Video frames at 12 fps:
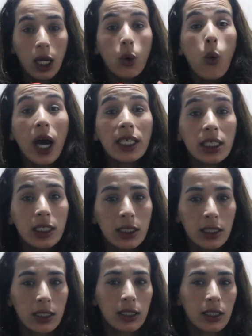الوقت
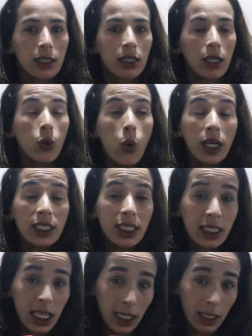الوقت
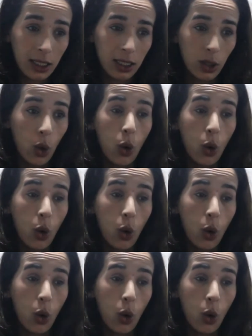كتحنت